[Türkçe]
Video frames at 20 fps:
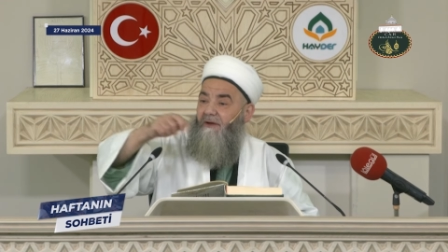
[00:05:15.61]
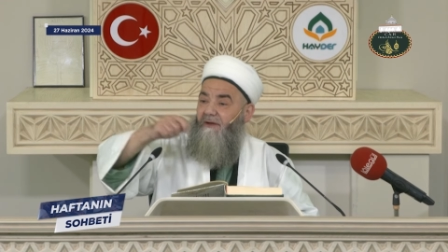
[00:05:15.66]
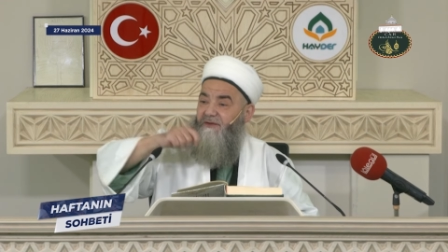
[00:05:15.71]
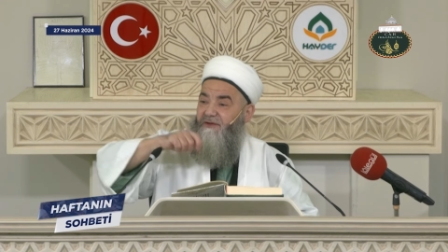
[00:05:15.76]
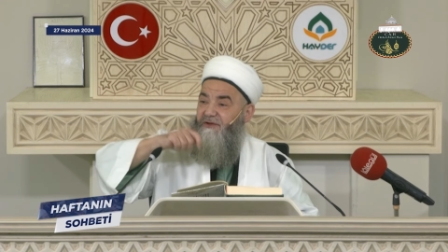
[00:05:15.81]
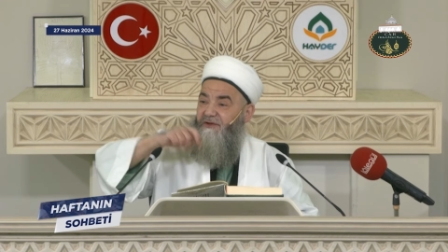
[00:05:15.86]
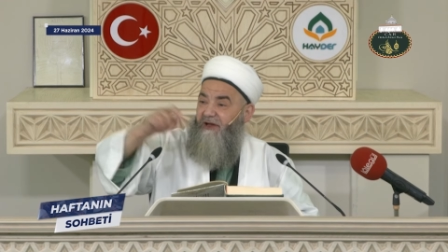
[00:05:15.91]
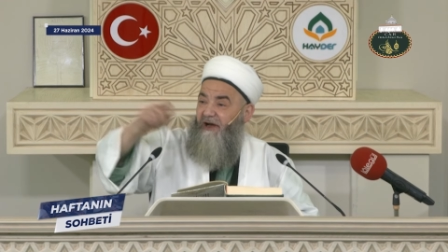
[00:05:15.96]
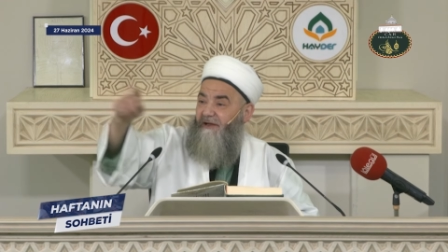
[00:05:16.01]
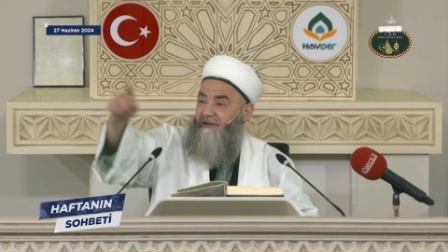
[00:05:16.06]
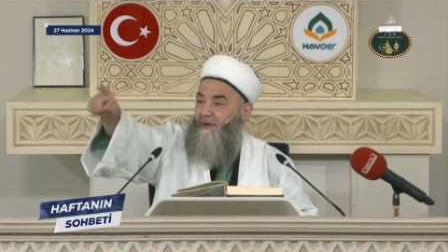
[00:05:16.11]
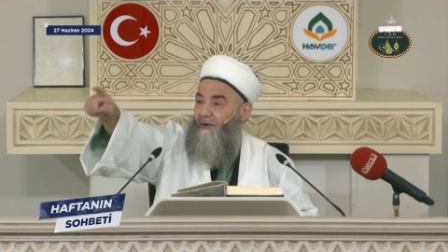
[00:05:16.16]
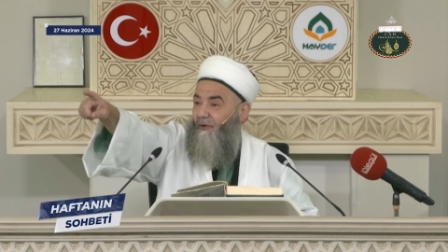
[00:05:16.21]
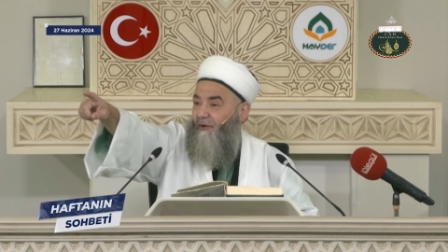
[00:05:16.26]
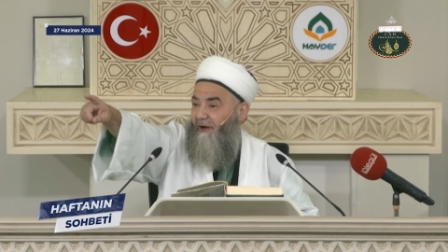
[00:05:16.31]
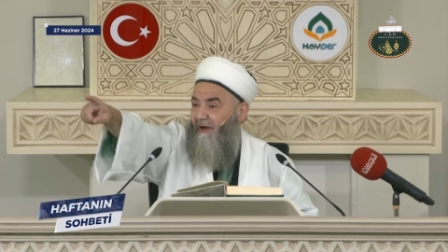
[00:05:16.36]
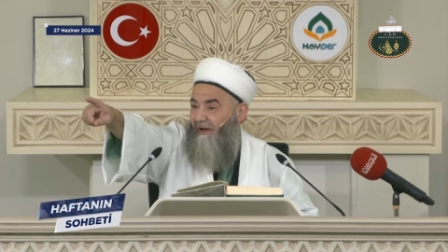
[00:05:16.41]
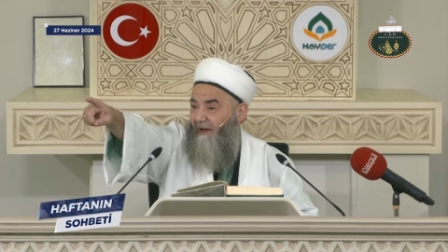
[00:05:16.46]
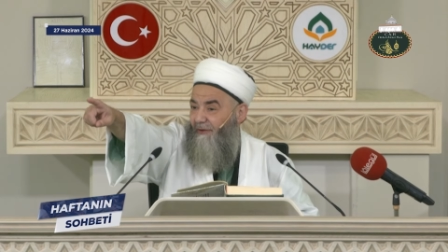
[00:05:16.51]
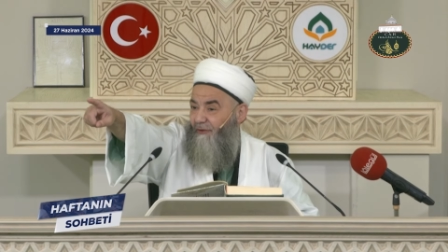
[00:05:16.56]
Sıcakta
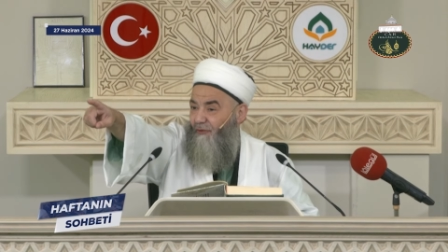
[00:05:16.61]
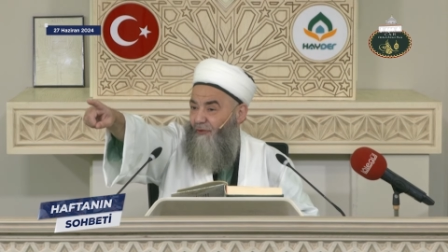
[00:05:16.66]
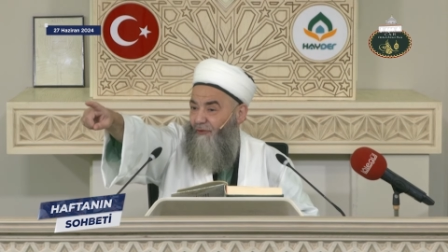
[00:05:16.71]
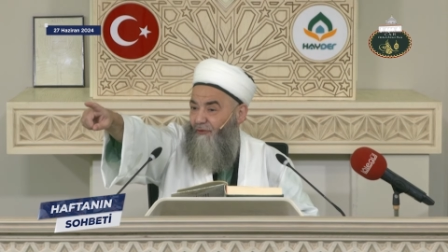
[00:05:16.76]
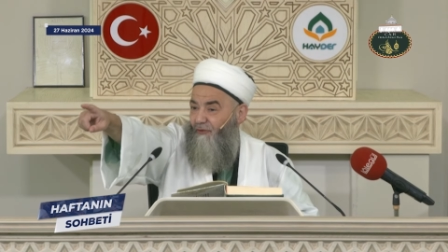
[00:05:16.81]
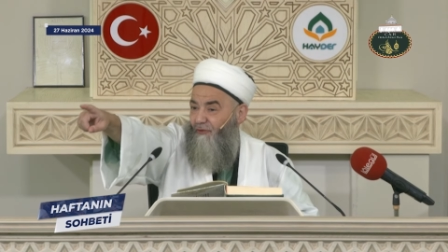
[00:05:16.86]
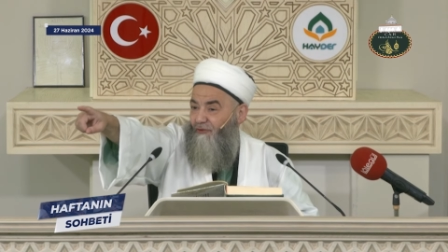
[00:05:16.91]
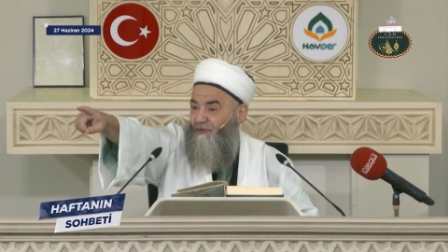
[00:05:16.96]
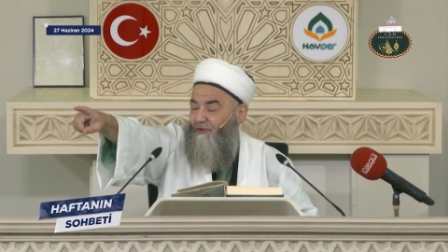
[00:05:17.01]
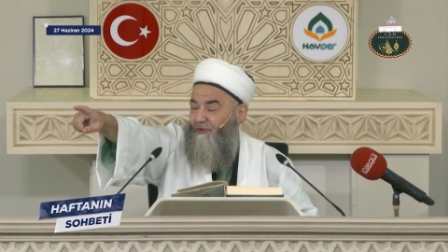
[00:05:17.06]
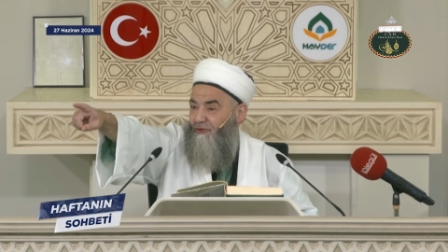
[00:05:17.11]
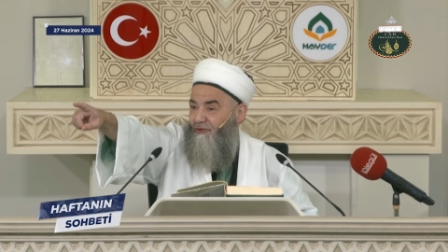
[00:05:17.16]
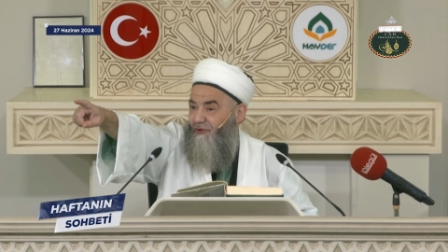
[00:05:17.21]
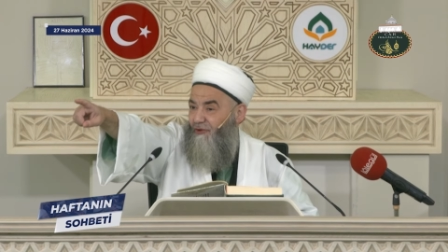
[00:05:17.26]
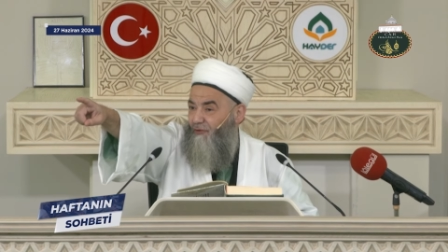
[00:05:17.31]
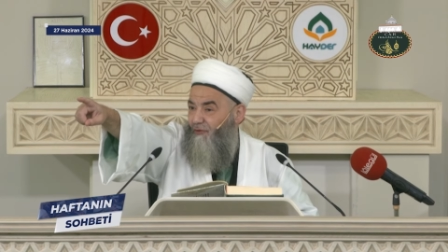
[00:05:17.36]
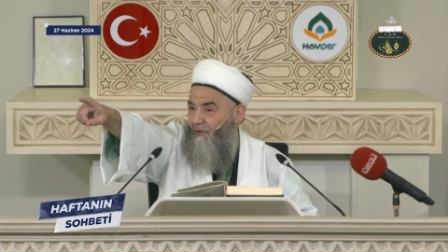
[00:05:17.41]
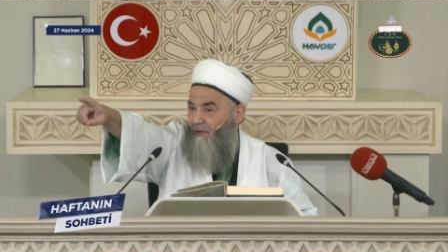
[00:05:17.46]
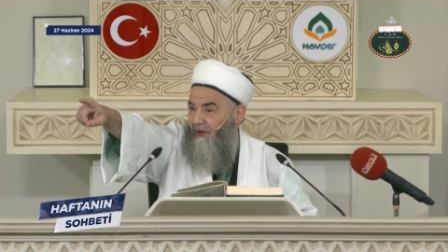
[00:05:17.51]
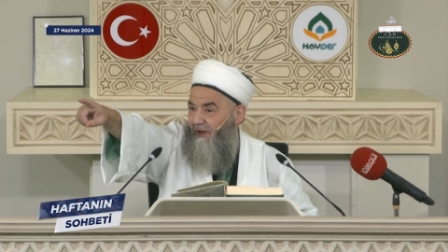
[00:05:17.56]
oraya yanıyordunuz diyor.
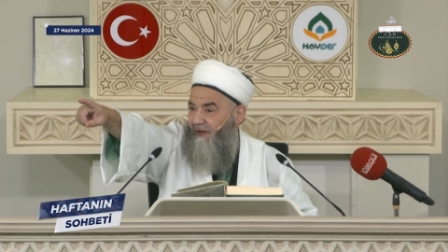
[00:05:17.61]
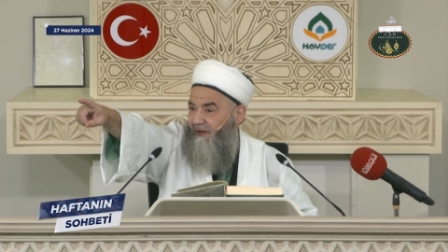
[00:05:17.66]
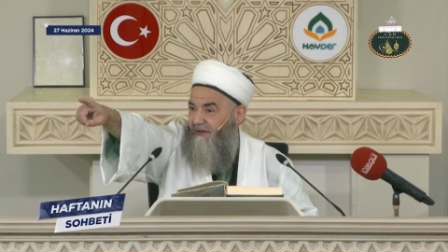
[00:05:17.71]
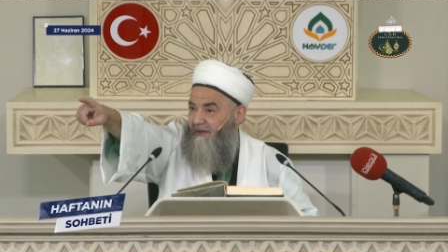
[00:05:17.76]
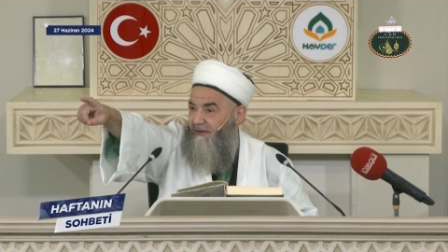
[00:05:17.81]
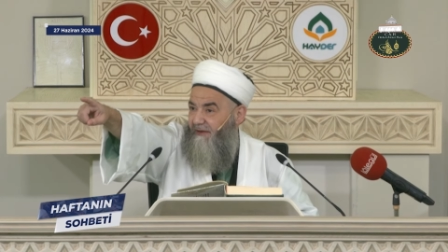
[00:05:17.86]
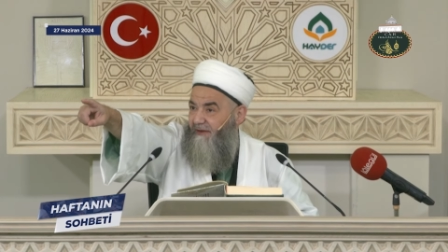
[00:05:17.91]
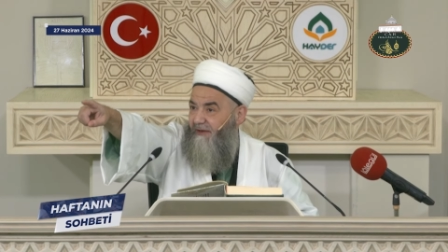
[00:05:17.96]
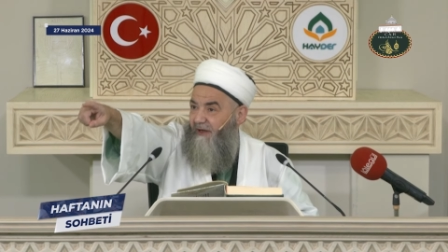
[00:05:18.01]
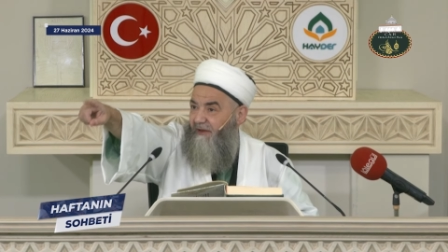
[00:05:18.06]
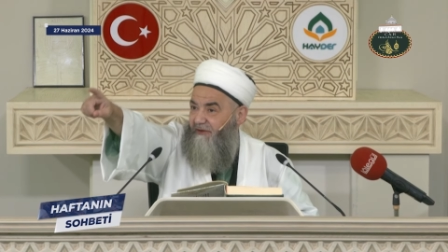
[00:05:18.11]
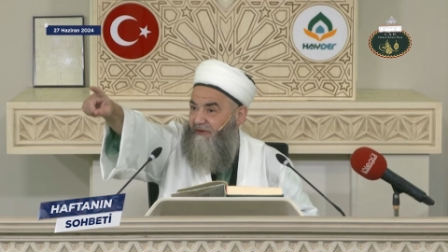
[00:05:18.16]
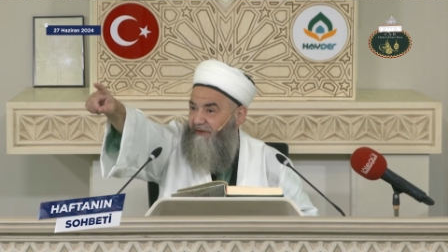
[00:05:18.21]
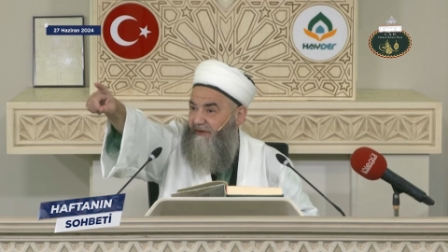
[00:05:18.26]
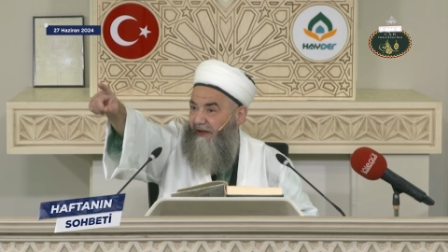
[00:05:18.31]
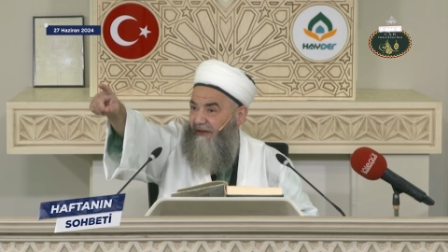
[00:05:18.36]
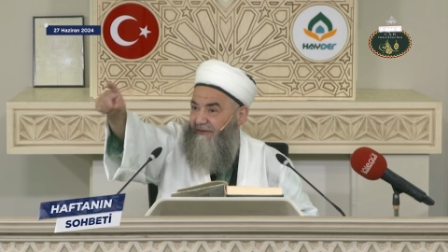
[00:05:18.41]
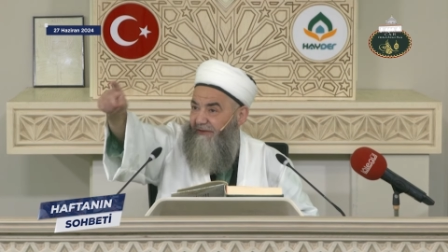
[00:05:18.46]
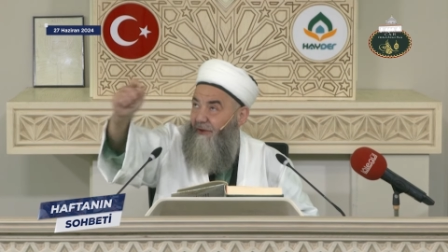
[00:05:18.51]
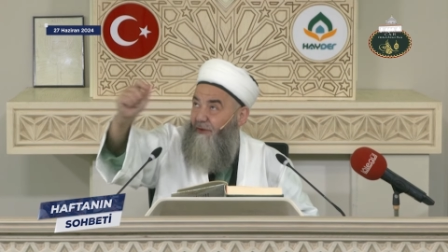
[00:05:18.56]
Şimdi oraya
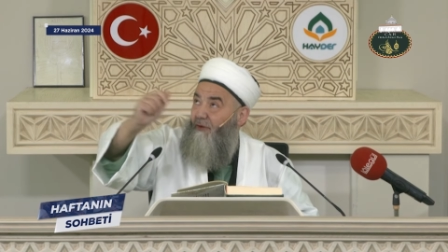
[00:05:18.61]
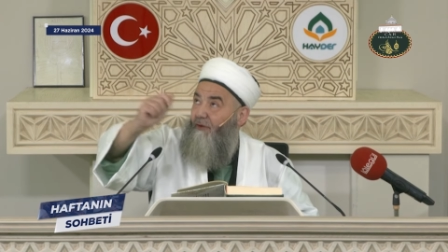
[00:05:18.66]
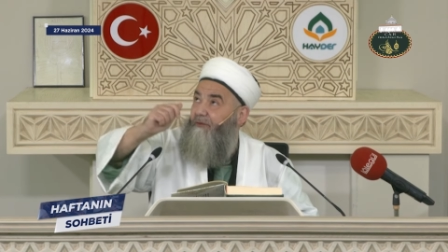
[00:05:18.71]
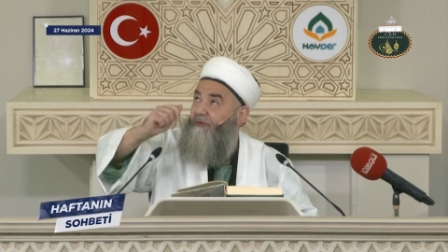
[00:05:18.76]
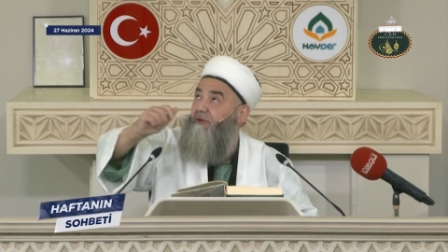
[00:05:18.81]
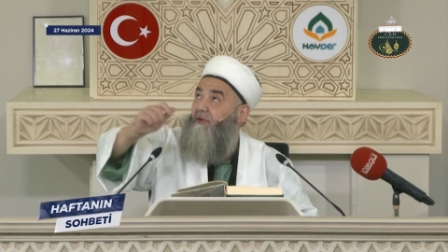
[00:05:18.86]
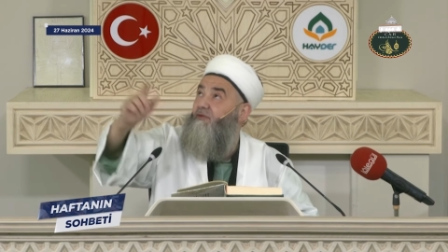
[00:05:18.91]
yakından geliyor.